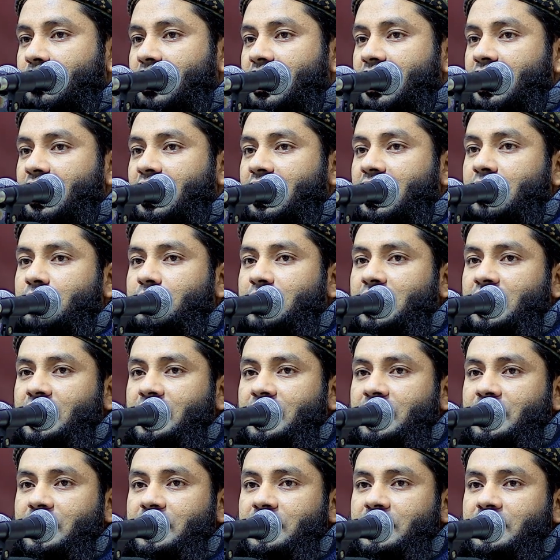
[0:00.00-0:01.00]
ভাইরা
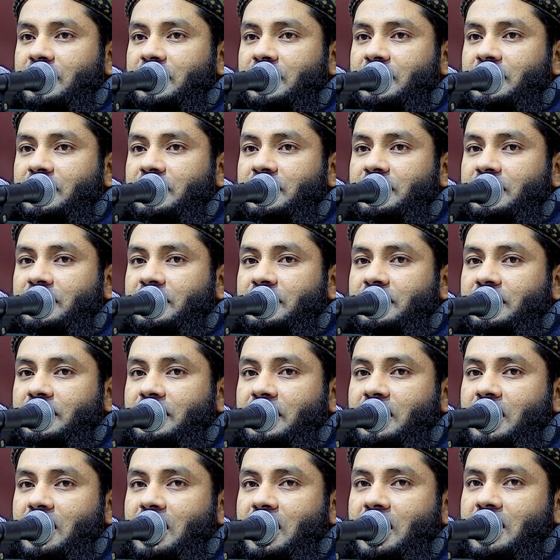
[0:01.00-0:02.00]
আমার
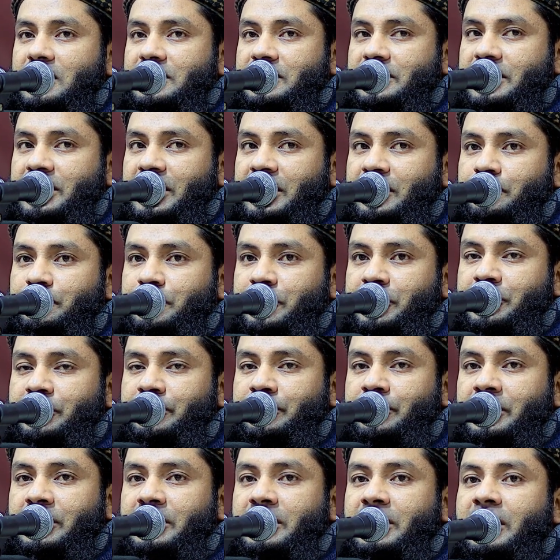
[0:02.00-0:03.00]
আজকের
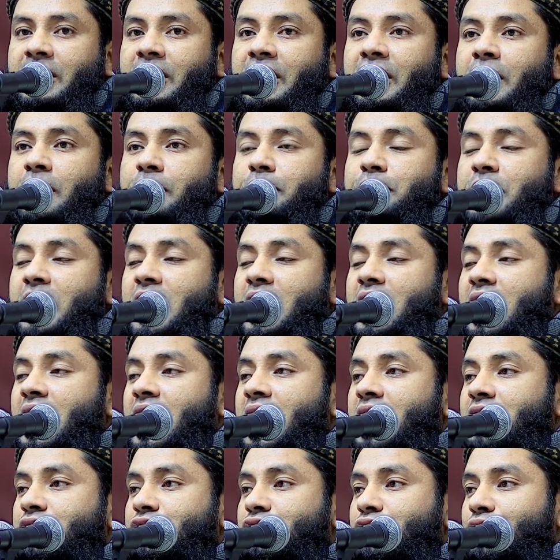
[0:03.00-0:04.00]
পৃথিবীতে প্রায়
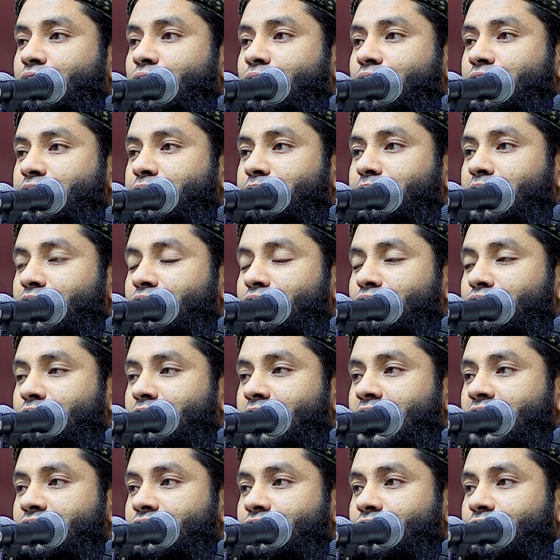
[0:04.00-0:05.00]
আটশো কোটি মানুষ
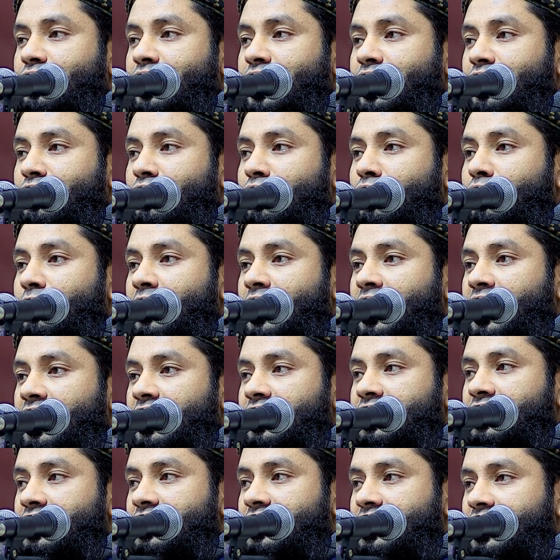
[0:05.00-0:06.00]
বাস করে
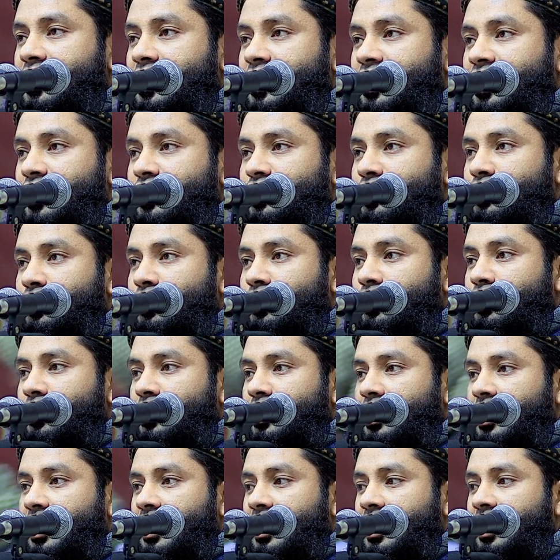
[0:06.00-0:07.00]
গ্লোবালাইজেশনের এই যুগ
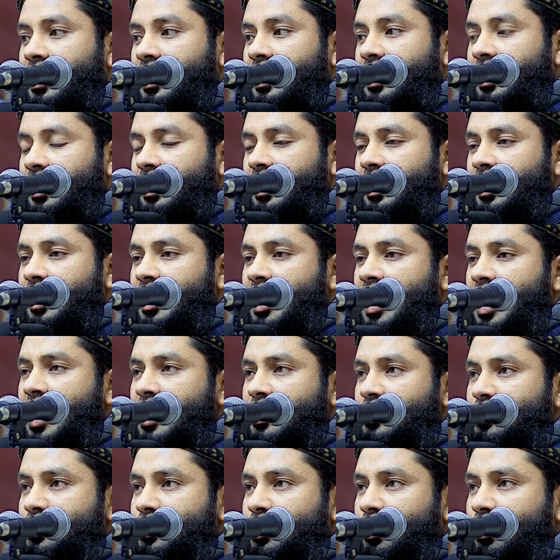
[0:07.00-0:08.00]
এই
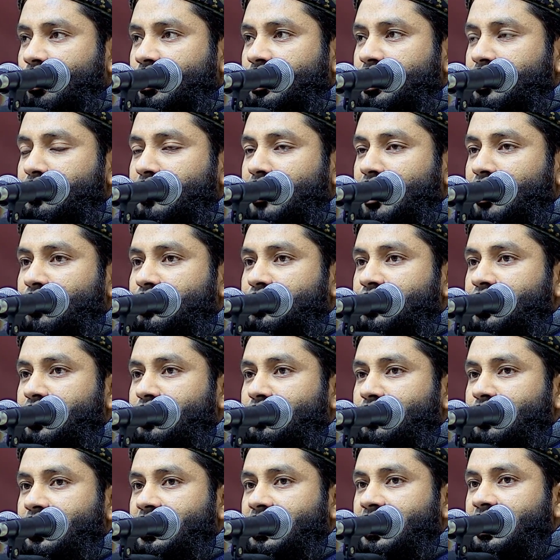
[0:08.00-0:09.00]
আটশো কোটি
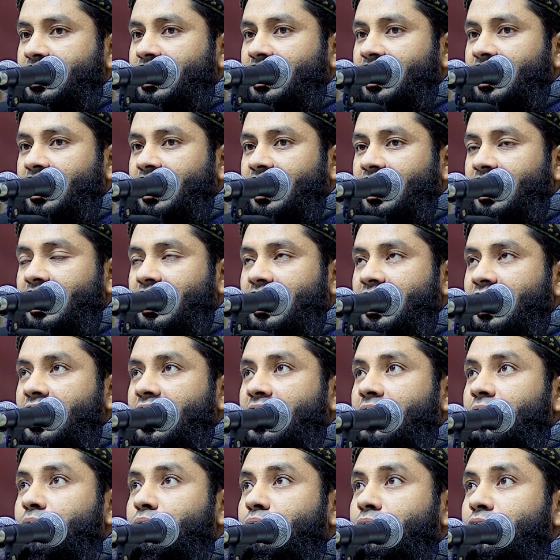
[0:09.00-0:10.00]
মানুষের মধ্যেই
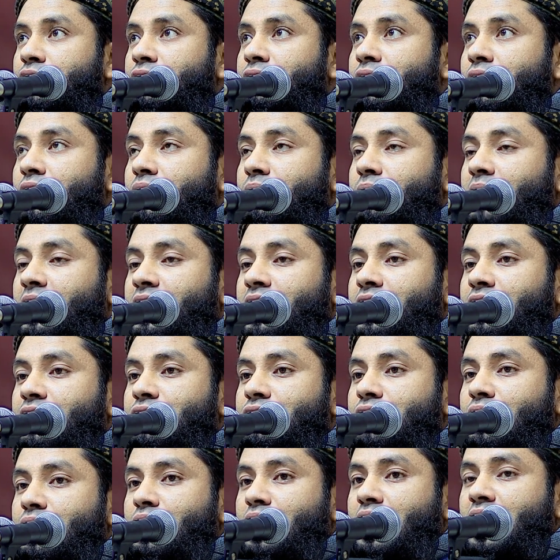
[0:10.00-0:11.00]
মুসলমানের
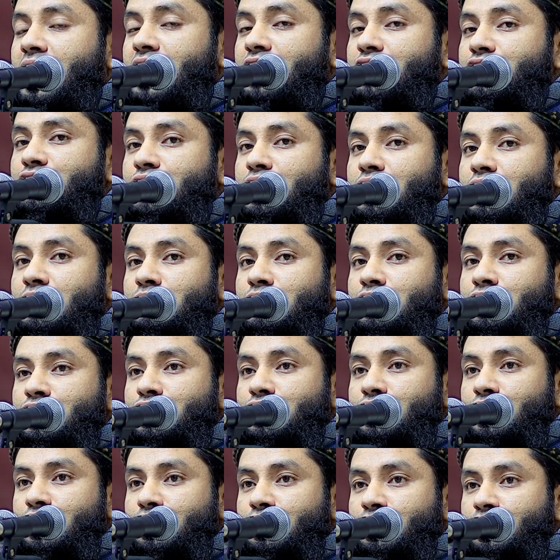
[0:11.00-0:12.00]
সংখ্যা
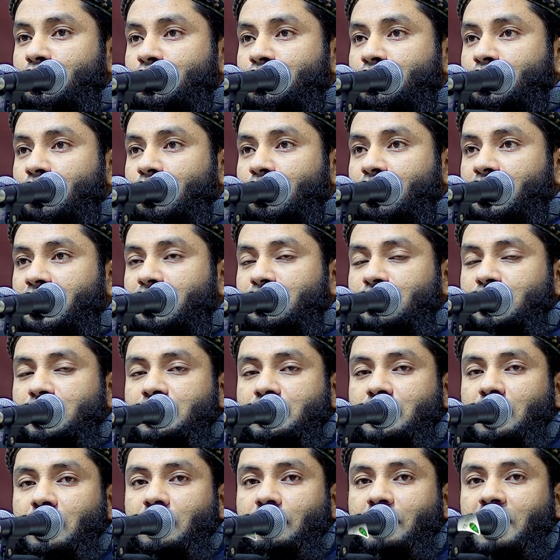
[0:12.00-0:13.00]
সর্বোচ্চ দুইশো কোটি
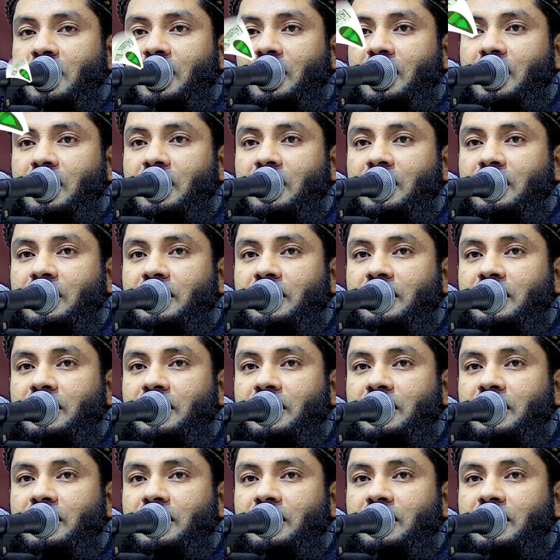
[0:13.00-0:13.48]
মুসলমান